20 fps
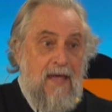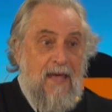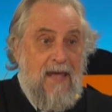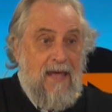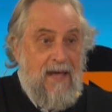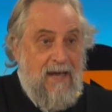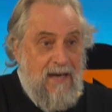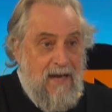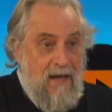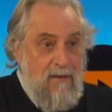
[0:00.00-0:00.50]

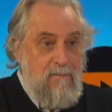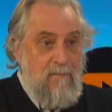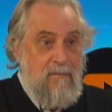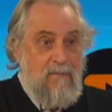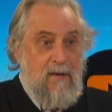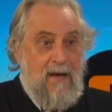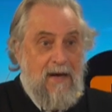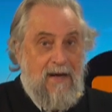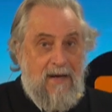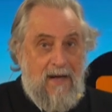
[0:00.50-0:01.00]
En
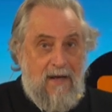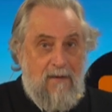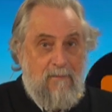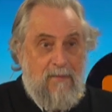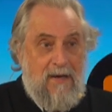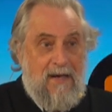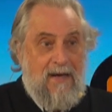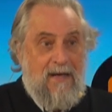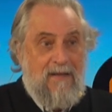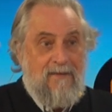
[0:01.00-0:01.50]
ambas
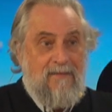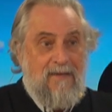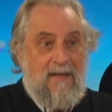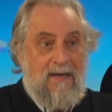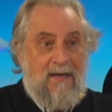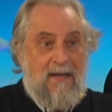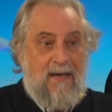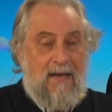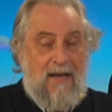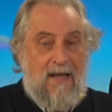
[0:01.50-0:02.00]
cámaras
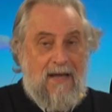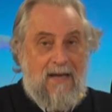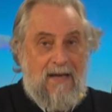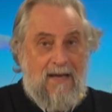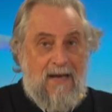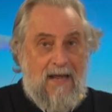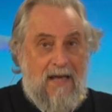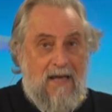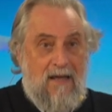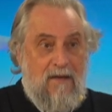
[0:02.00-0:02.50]
la
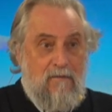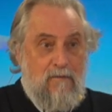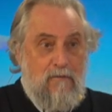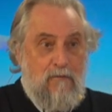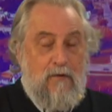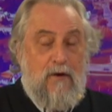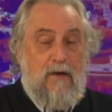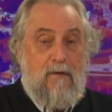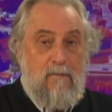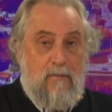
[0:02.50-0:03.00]
ley
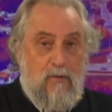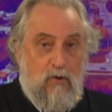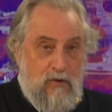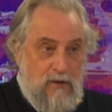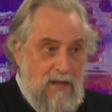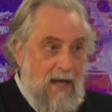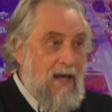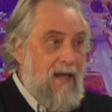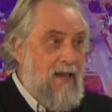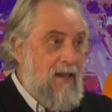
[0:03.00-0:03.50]
fue
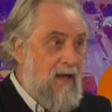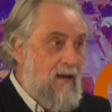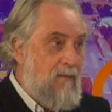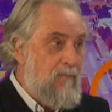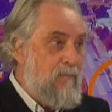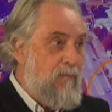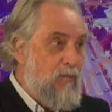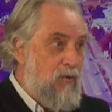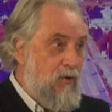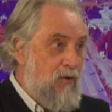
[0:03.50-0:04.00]

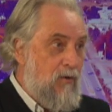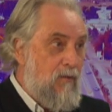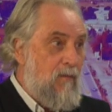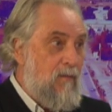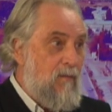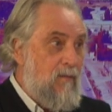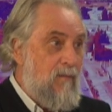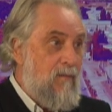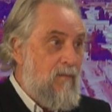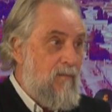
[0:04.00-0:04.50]
votada
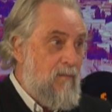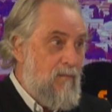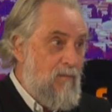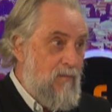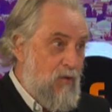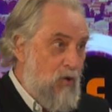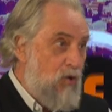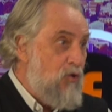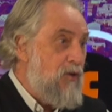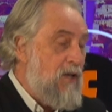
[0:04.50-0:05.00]
por
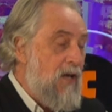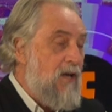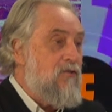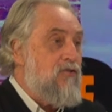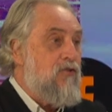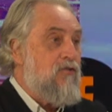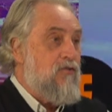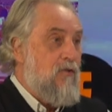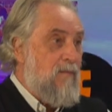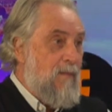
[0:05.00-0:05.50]
dos
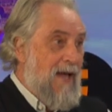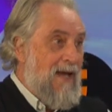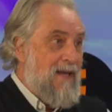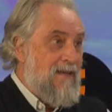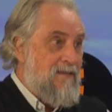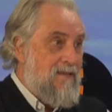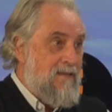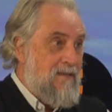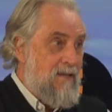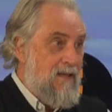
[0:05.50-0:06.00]
tercios o
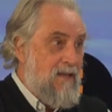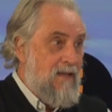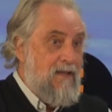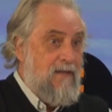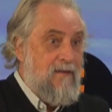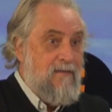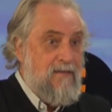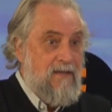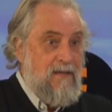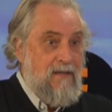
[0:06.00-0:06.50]
más.
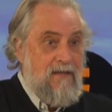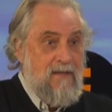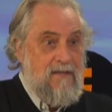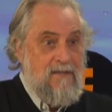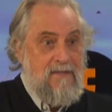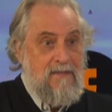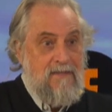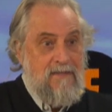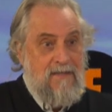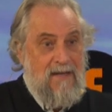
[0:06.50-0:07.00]
Quiere decir que
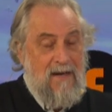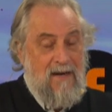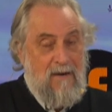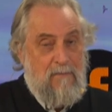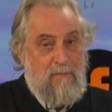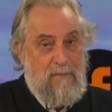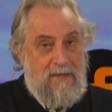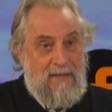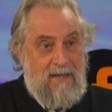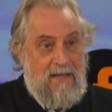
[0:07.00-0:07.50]
si se
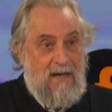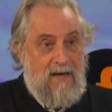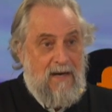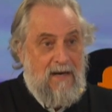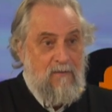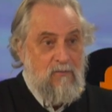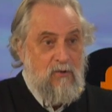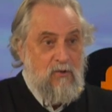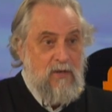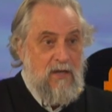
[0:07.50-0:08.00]
repitiera
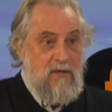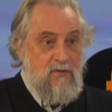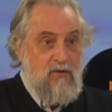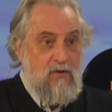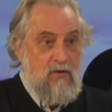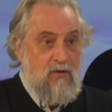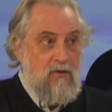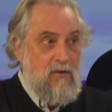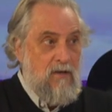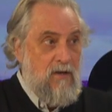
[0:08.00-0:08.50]
la
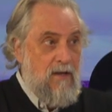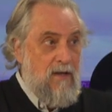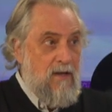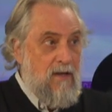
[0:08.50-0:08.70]
votación,